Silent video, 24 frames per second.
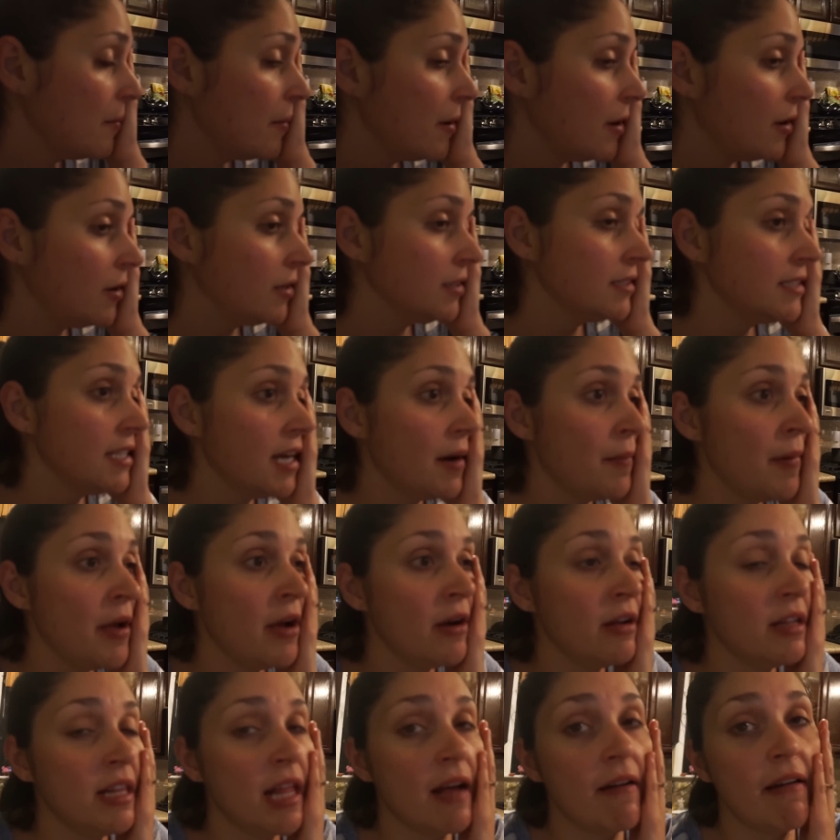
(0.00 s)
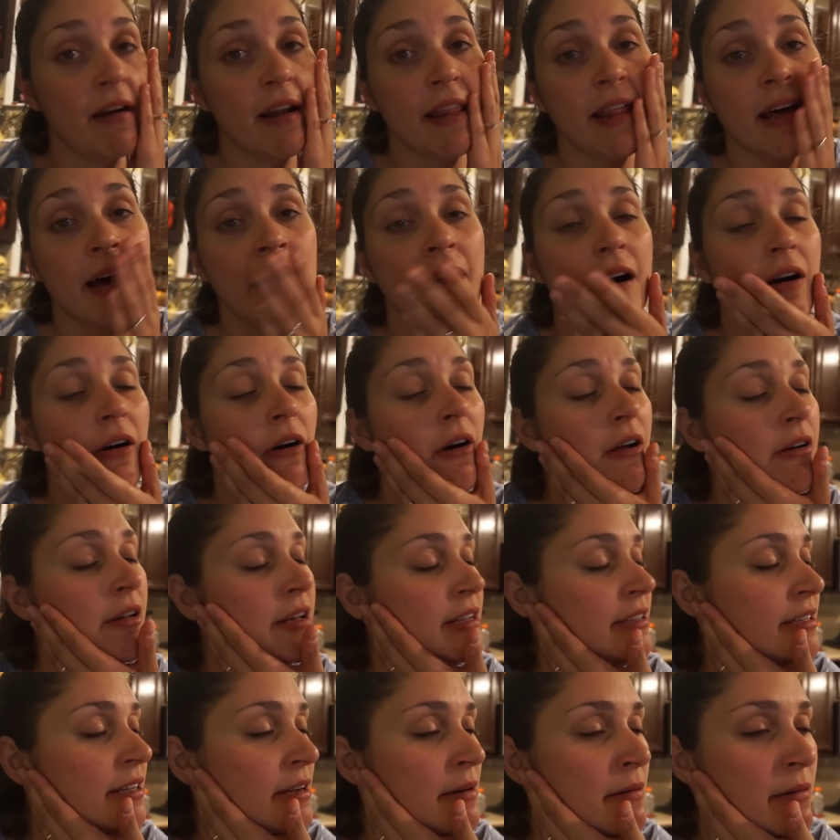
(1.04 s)
Pero sí amigos, la verdad hoy no
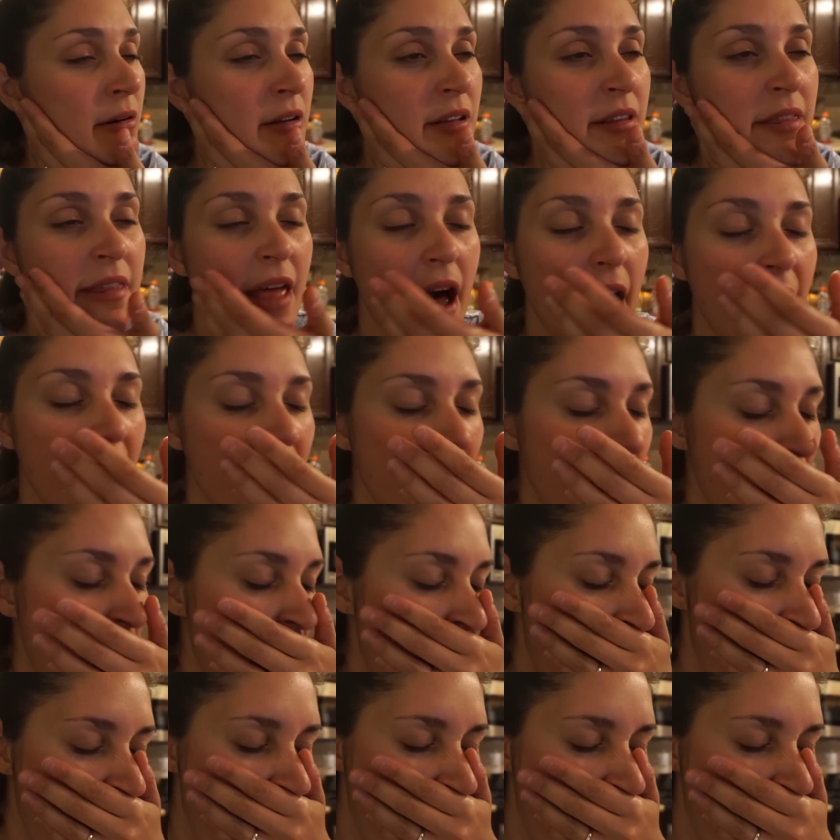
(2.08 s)
hicimos nada